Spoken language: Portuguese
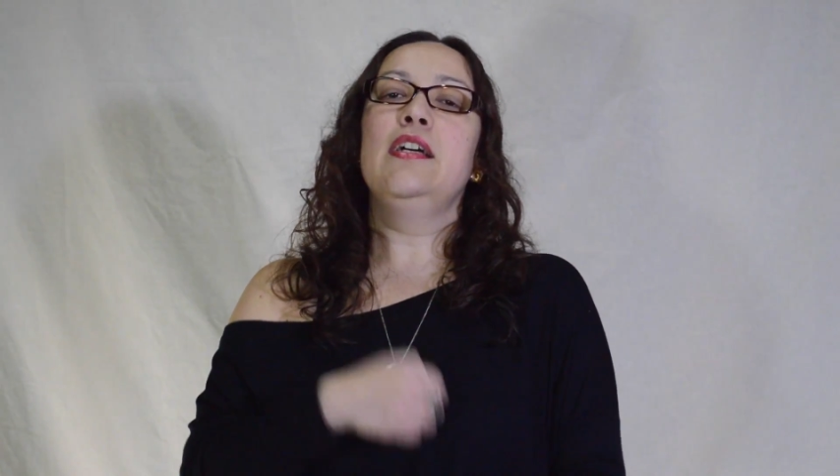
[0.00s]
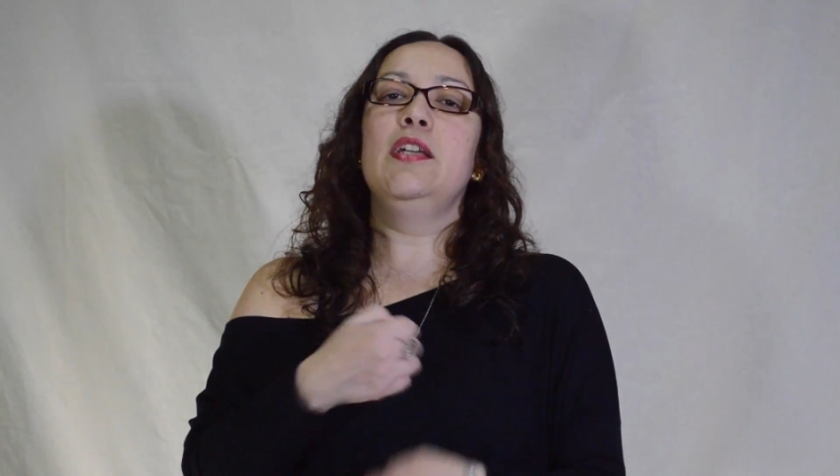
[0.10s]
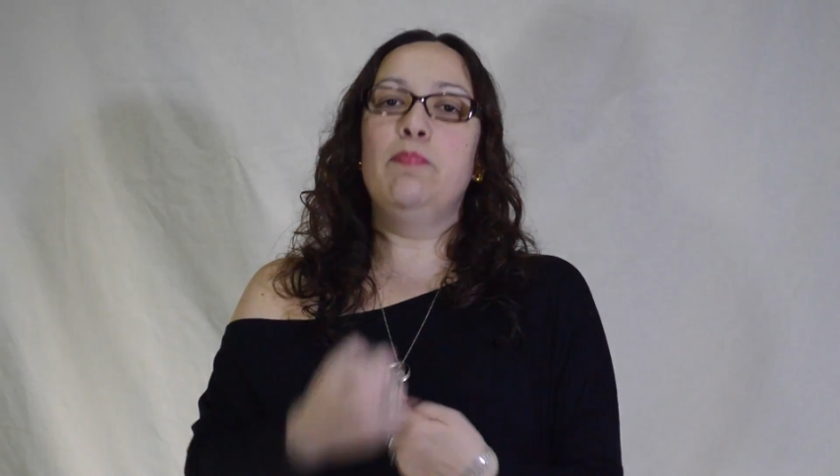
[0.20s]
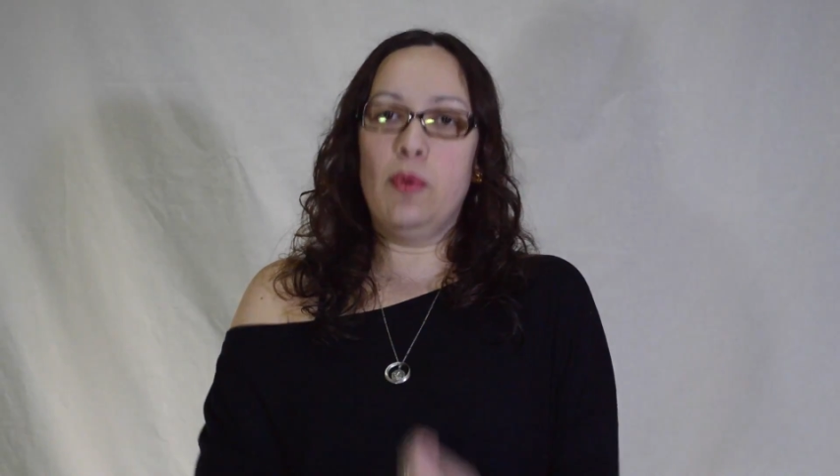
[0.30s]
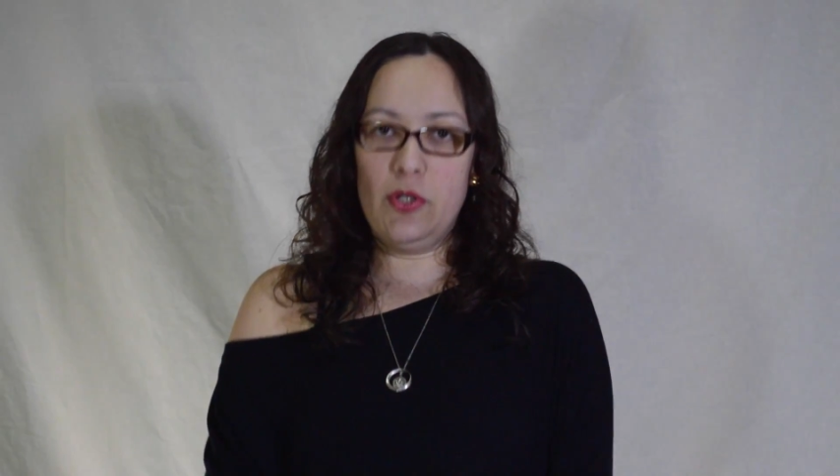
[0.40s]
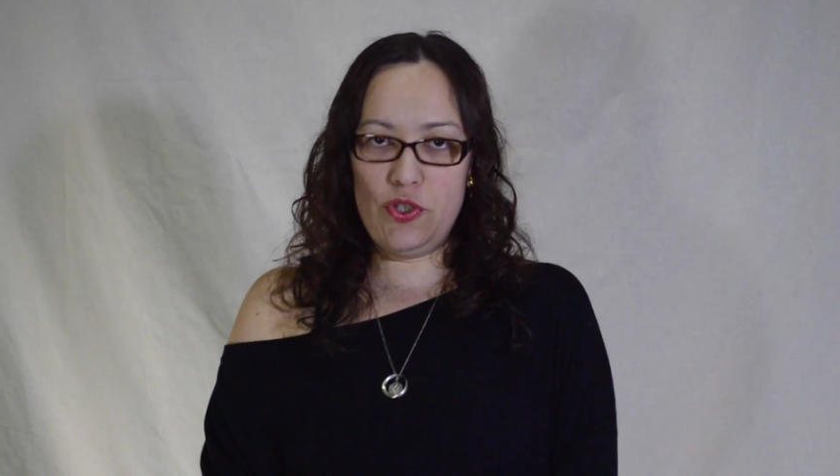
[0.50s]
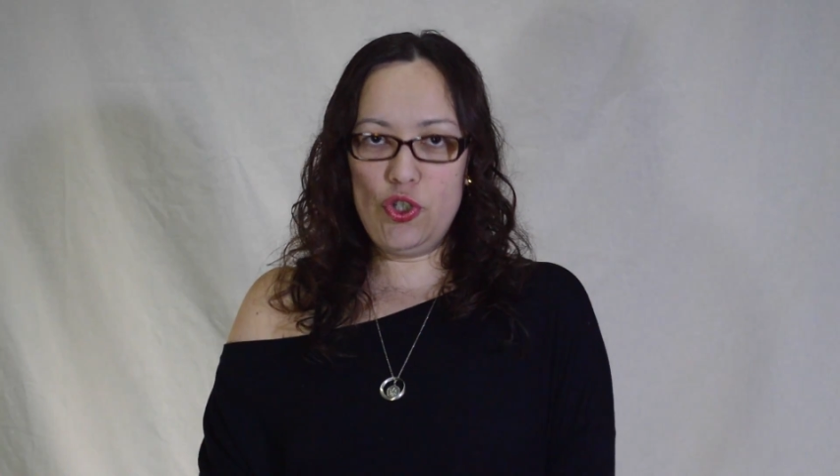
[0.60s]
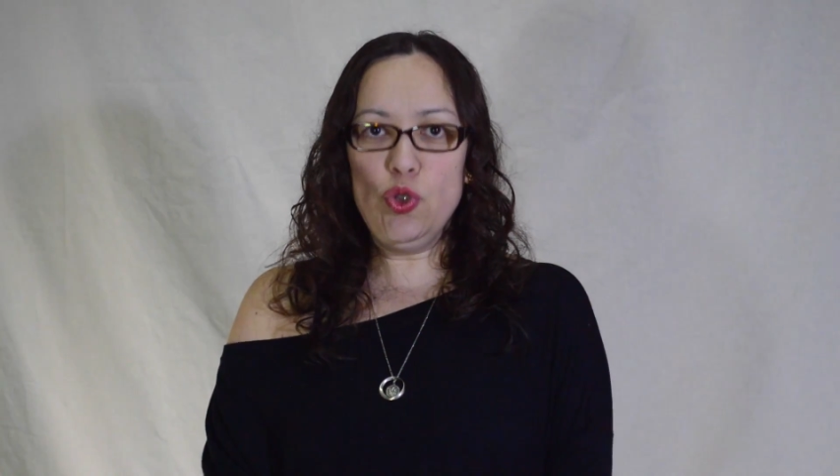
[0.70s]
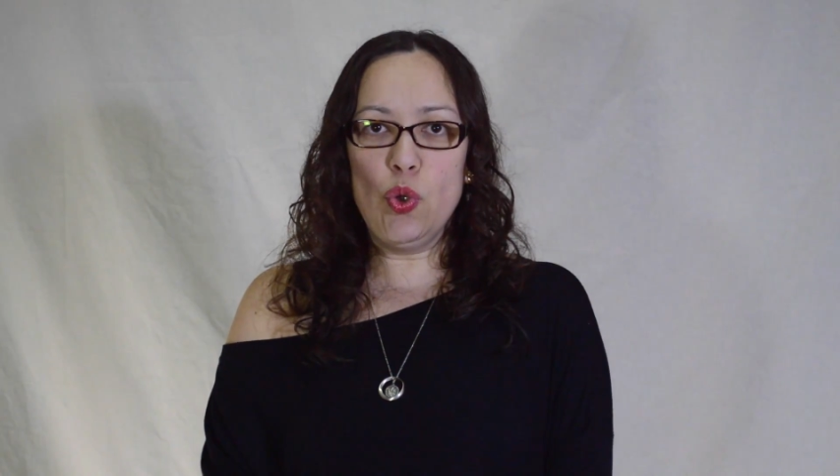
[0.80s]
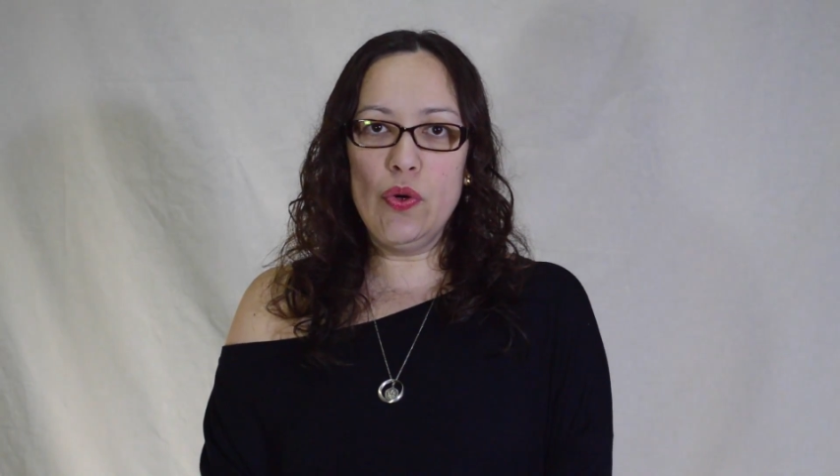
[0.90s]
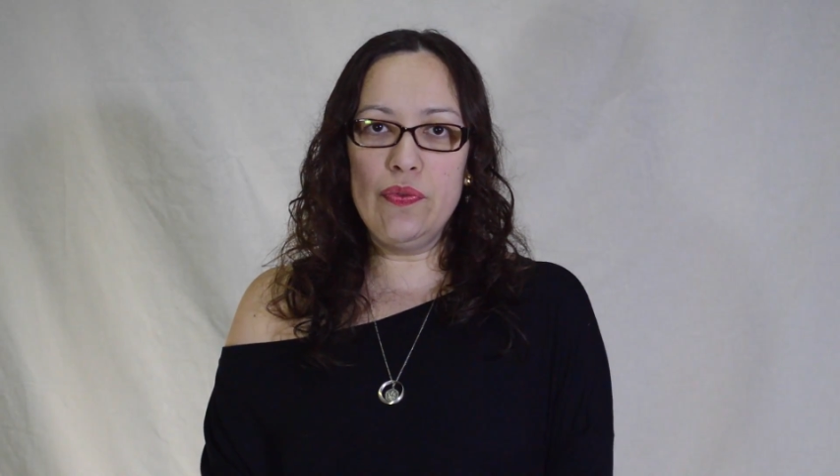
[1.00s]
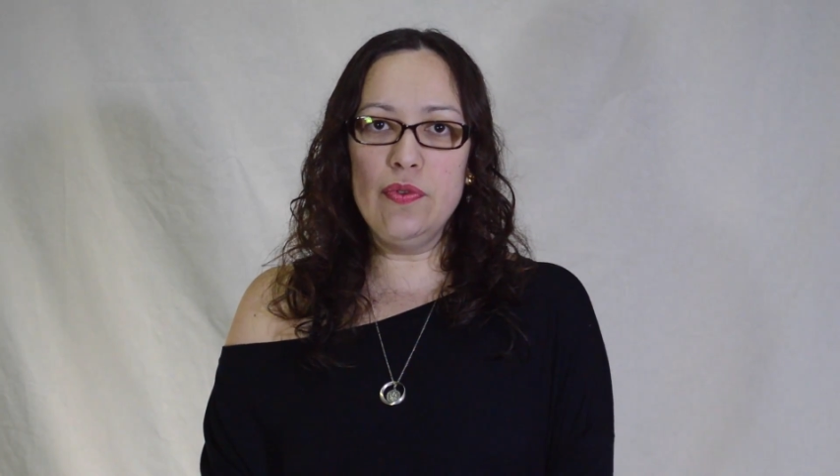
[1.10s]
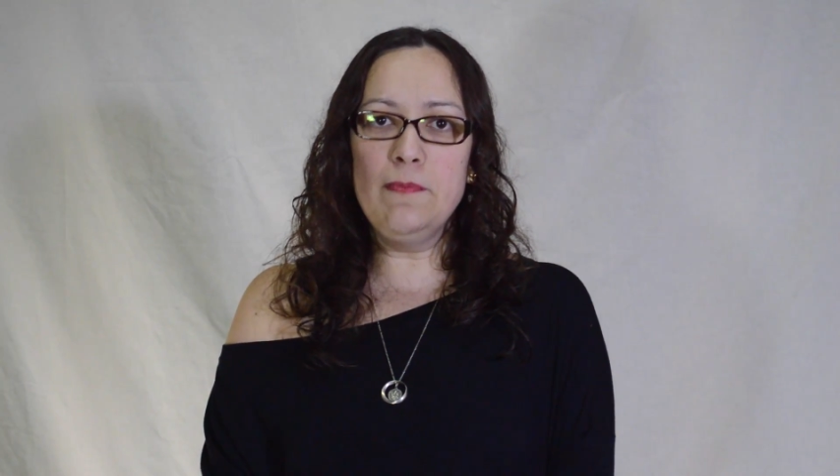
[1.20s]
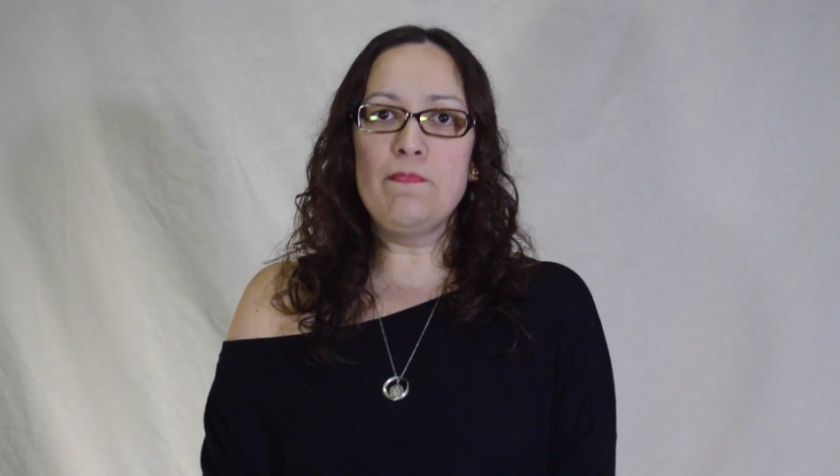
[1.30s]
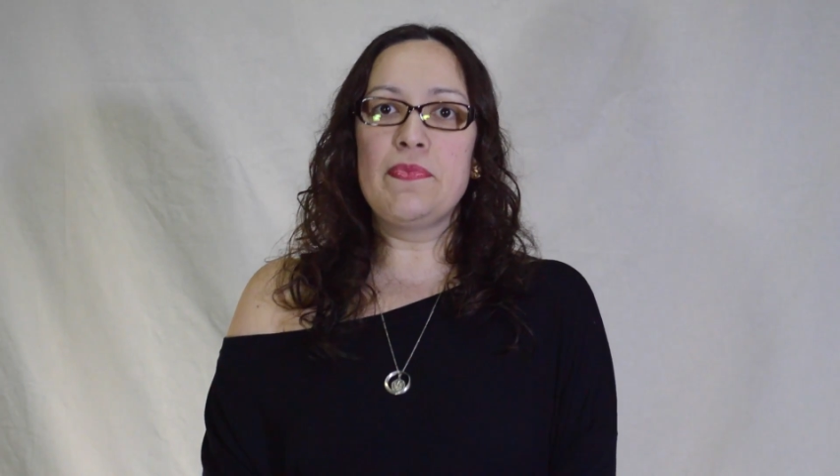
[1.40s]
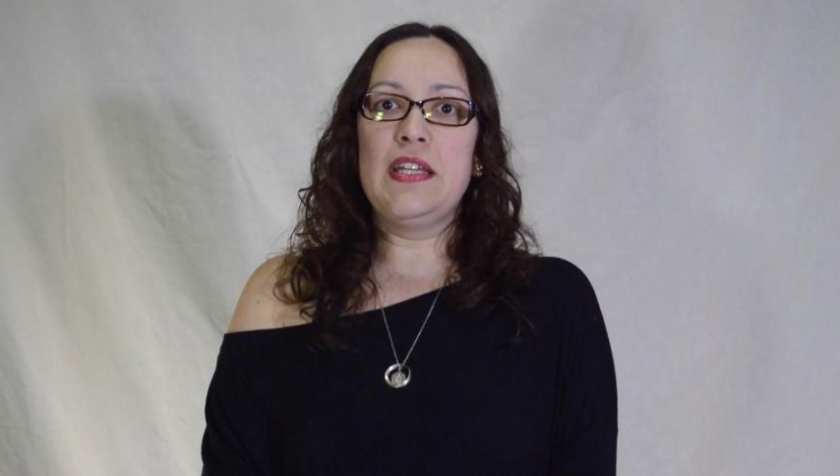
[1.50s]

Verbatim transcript: e põe de novo,